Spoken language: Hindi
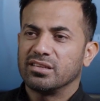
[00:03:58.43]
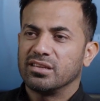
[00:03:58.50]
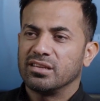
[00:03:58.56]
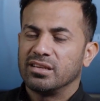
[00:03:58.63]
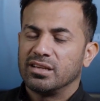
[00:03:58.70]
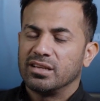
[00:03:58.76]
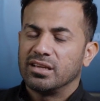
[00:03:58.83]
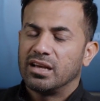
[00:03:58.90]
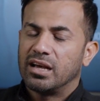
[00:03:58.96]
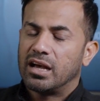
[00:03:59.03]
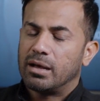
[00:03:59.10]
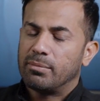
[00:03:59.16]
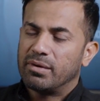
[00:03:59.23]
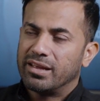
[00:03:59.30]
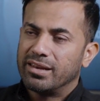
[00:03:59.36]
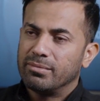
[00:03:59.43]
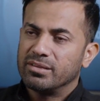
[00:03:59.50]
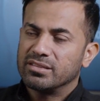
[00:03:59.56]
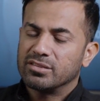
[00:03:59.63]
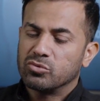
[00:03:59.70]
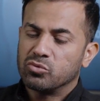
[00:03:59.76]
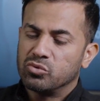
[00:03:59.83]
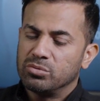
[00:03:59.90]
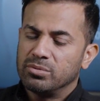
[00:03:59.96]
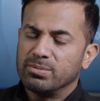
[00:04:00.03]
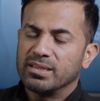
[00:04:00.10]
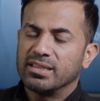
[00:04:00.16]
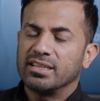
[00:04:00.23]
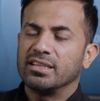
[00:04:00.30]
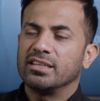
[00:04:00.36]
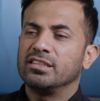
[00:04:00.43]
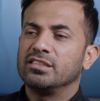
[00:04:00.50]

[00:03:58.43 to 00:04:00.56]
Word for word: हैं हमारे में से कोई भी बंदा ये